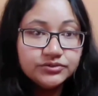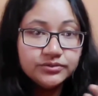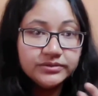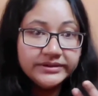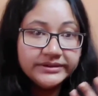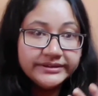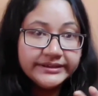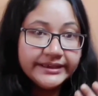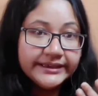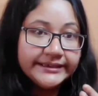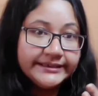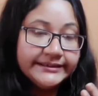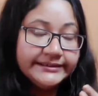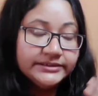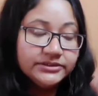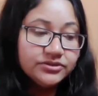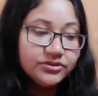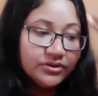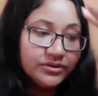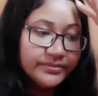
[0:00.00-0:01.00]
চুলকে হিট
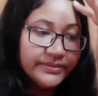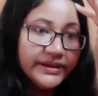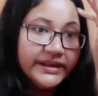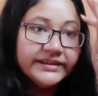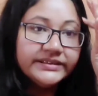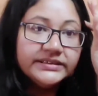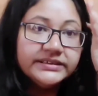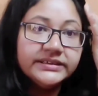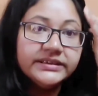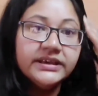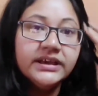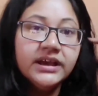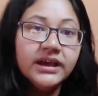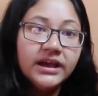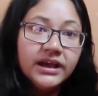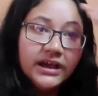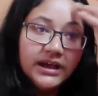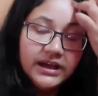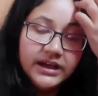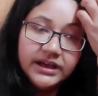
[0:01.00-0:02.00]
করবে আর কি
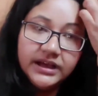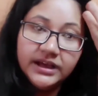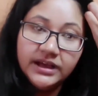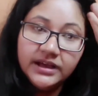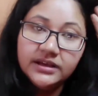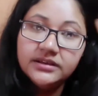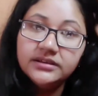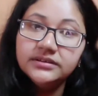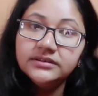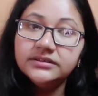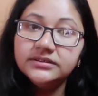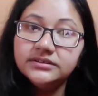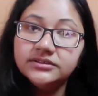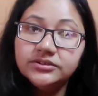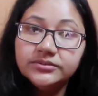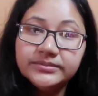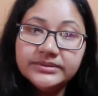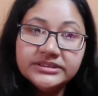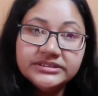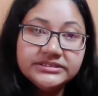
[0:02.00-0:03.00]

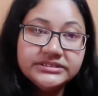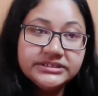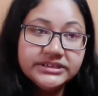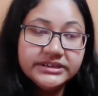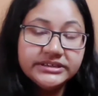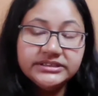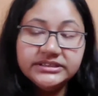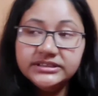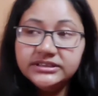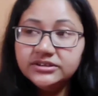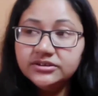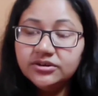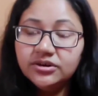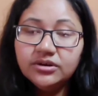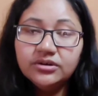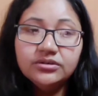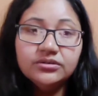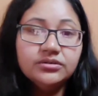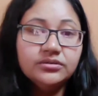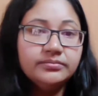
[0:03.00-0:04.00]
তোমার স্ট্রেটনিং
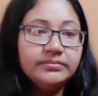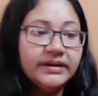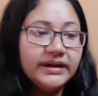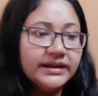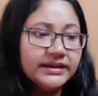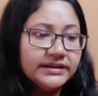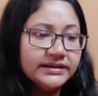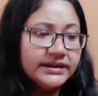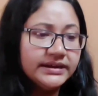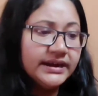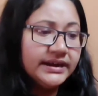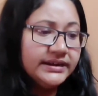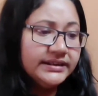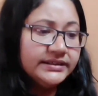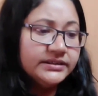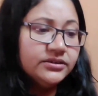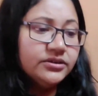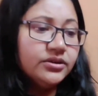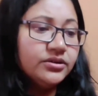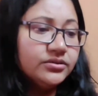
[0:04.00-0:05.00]
করো বা
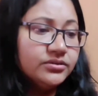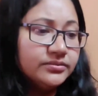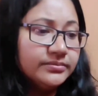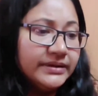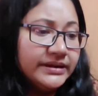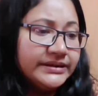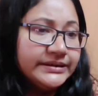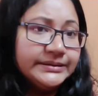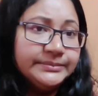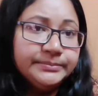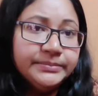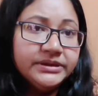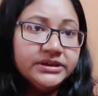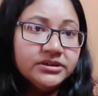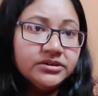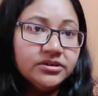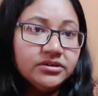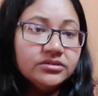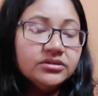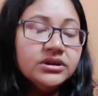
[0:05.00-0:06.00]
কার্লিং করো বা ক্রিম্পিং
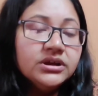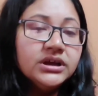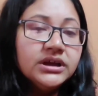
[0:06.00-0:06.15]
করো